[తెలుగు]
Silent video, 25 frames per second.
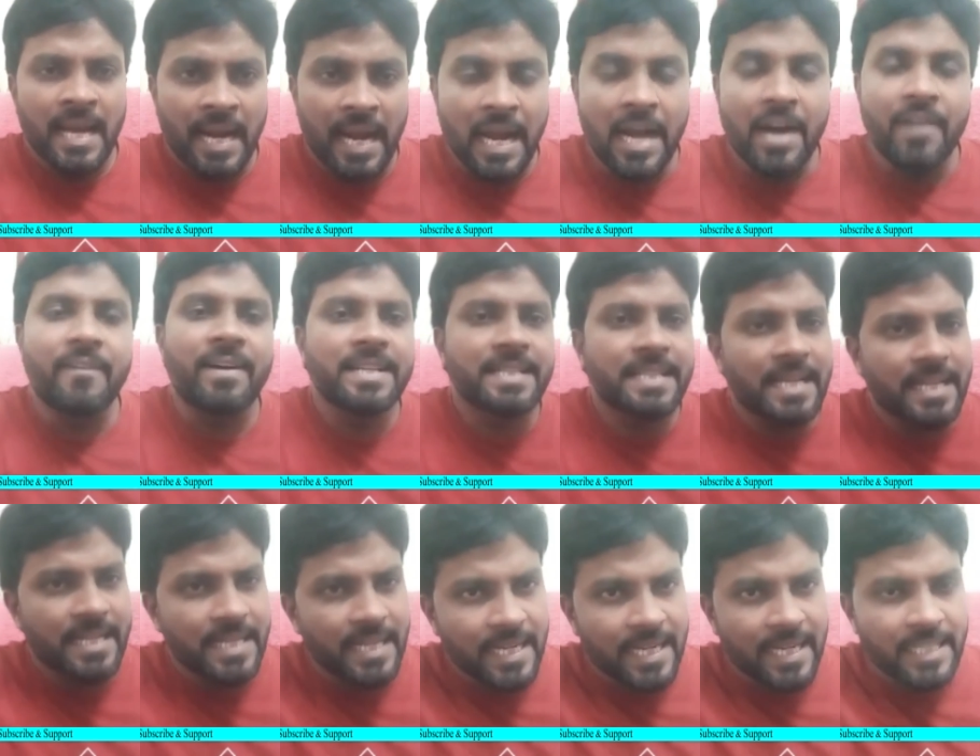కావాలి
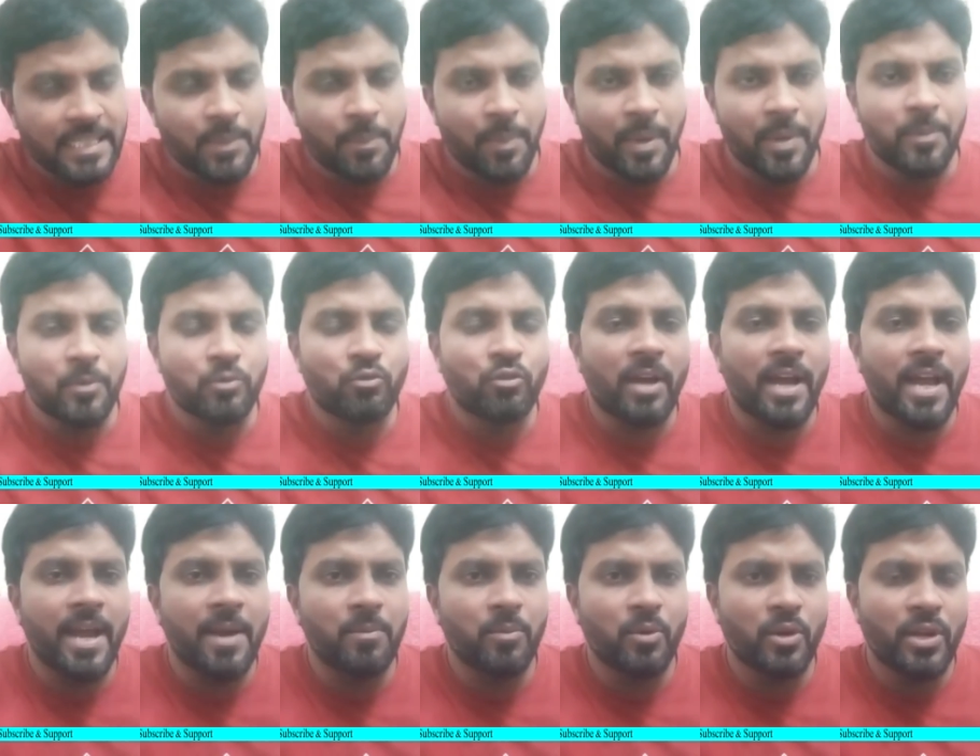అంటే గత ప్రభుత్వ
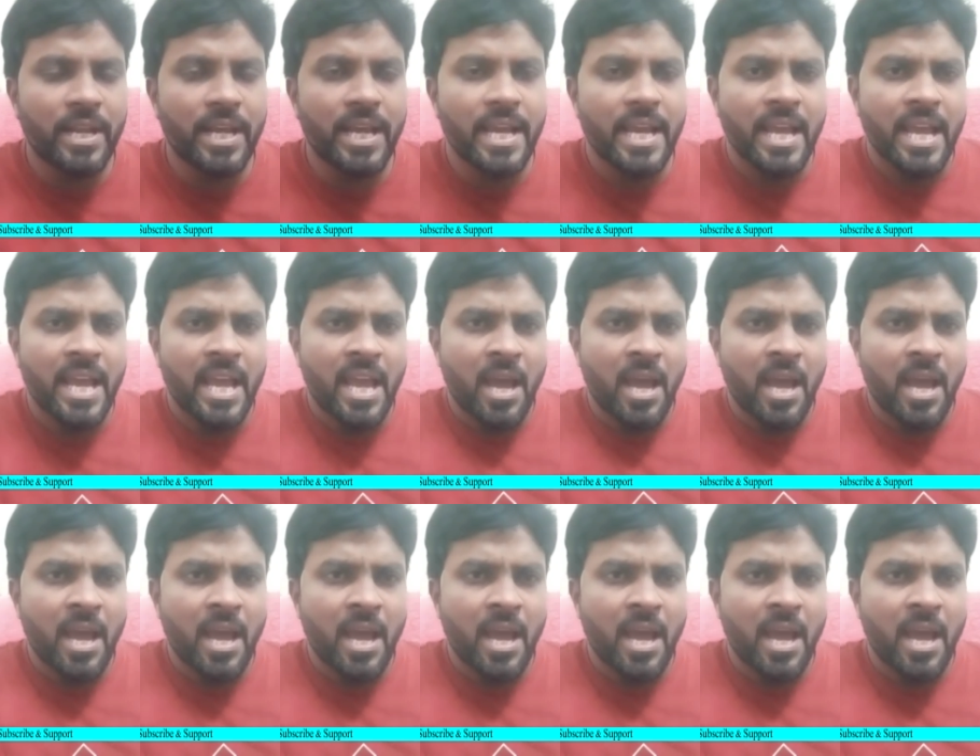హయాంలోనే